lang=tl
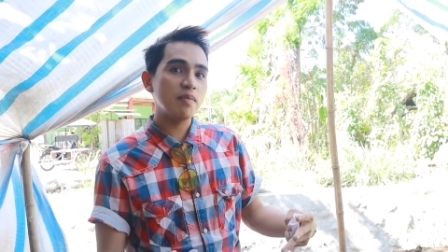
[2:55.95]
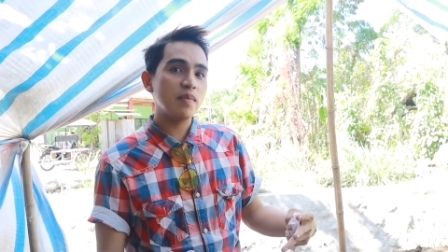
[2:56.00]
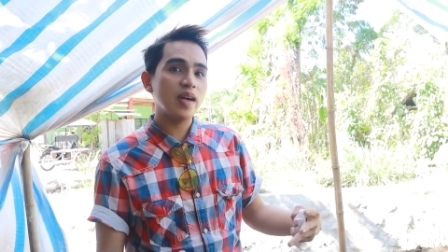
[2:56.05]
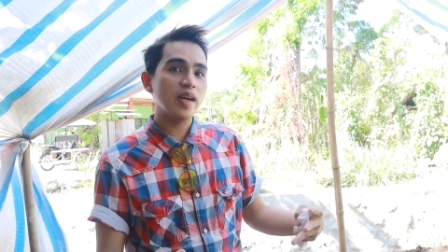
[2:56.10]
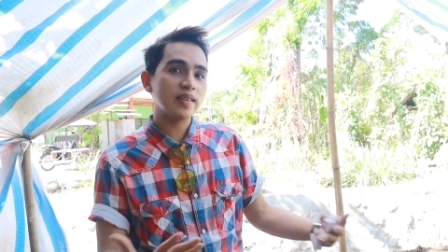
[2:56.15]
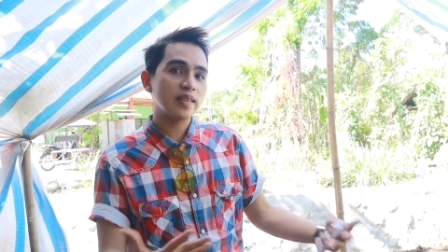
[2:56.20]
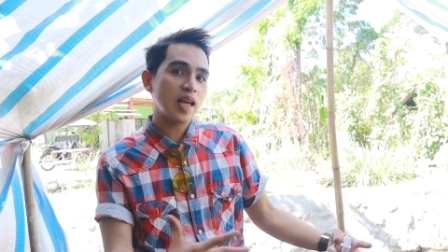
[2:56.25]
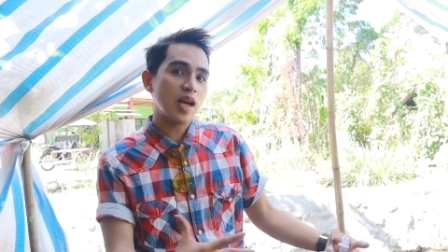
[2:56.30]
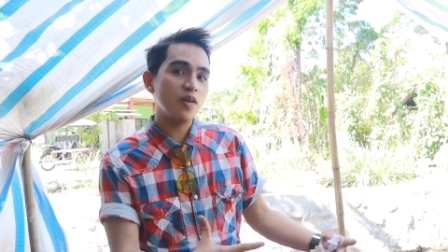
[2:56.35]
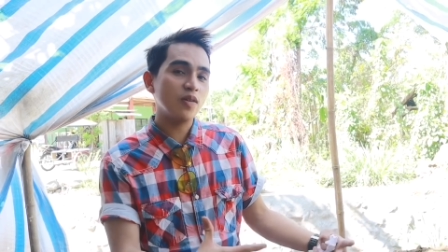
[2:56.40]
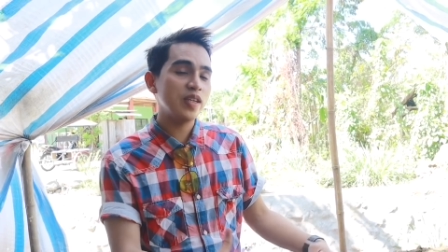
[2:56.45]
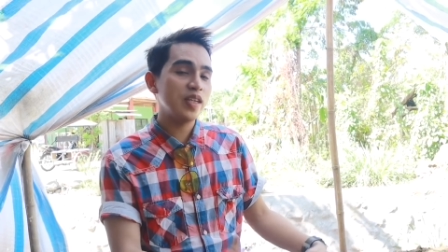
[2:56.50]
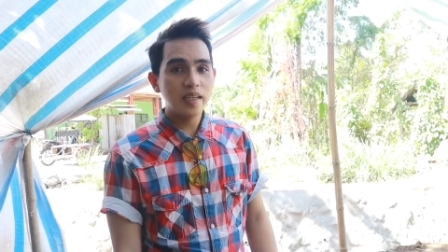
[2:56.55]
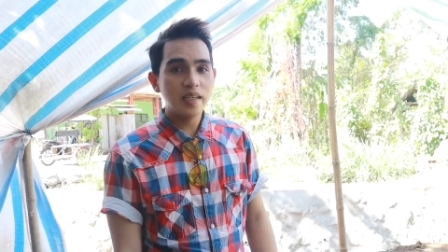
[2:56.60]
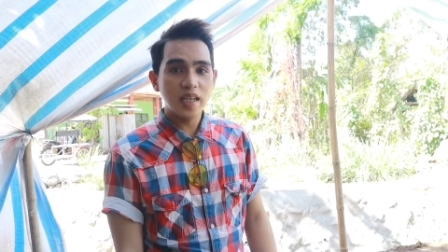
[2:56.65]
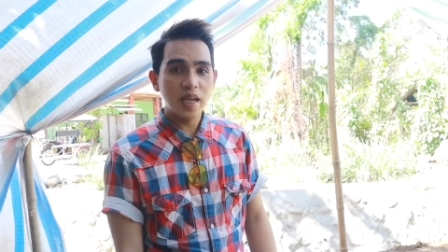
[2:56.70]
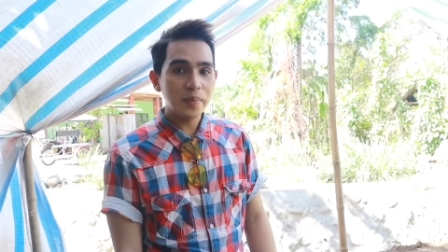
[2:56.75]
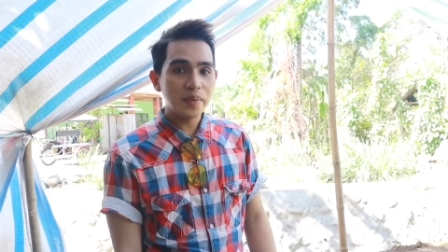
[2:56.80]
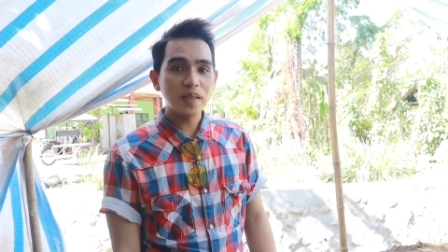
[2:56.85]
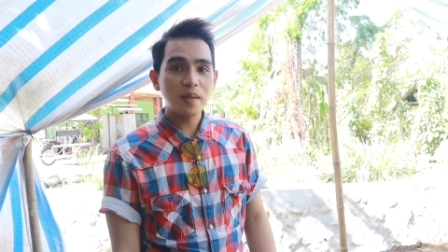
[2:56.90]
mga taong
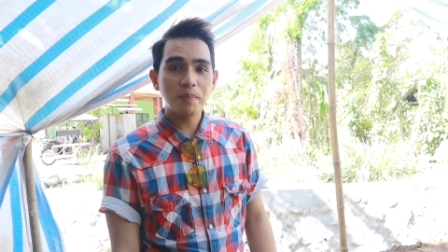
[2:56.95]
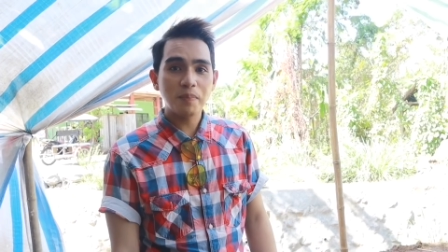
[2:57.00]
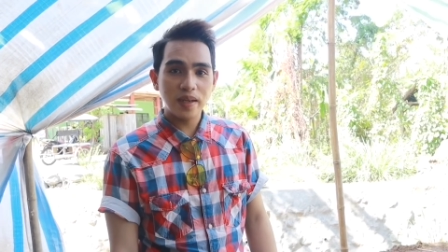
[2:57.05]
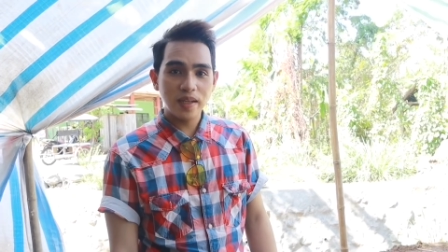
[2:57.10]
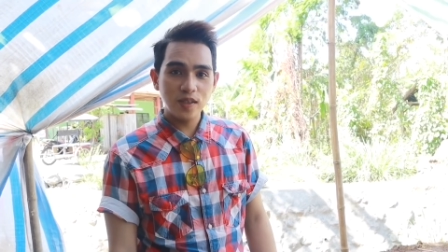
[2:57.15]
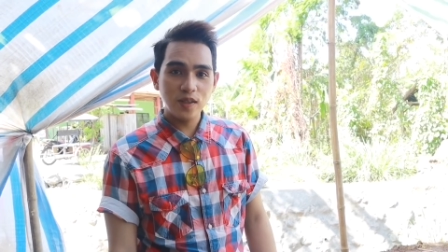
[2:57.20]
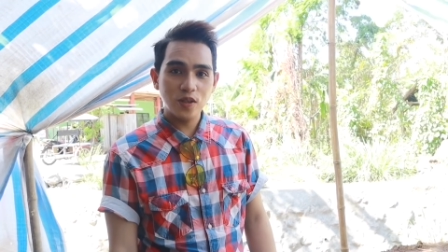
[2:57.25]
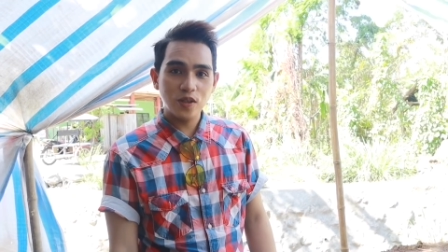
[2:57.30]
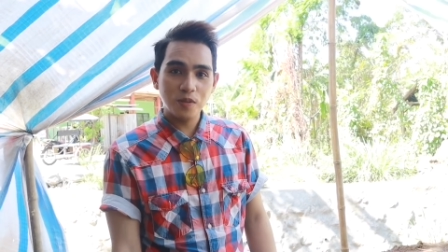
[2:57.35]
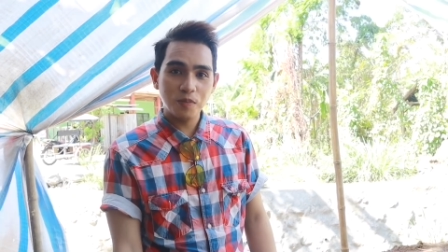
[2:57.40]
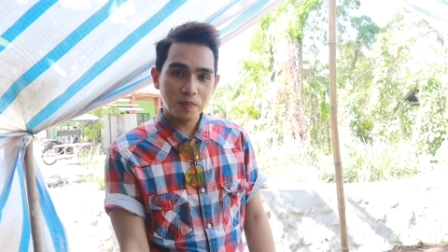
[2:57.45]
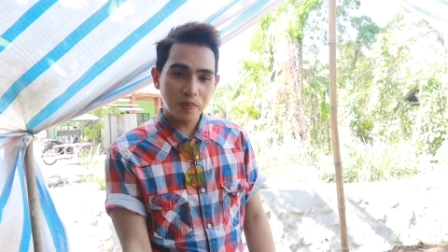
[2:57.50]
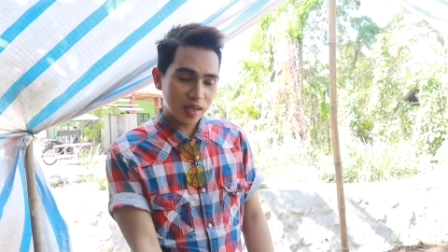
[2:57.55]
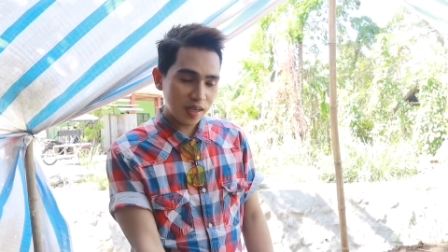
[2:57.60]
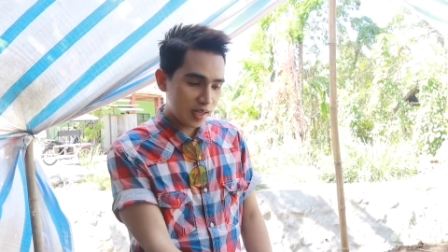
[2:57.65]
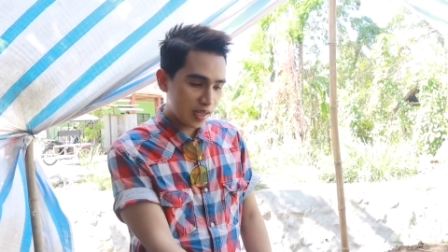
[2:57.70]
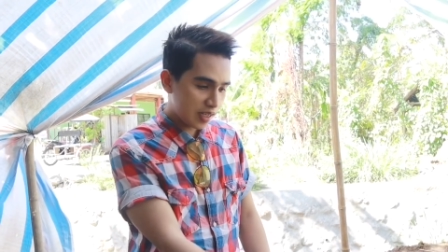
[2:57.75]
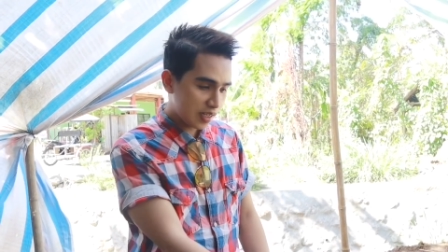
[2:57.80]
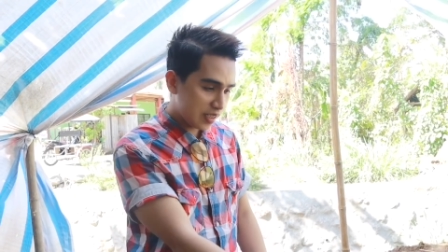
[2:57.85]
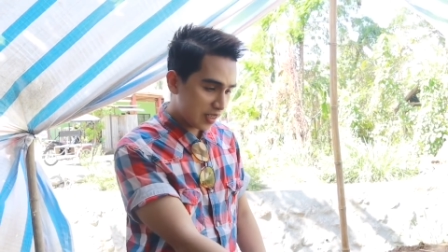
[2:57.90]
ginamit ng Panginoon
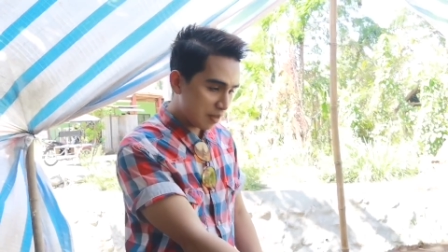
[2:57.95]
para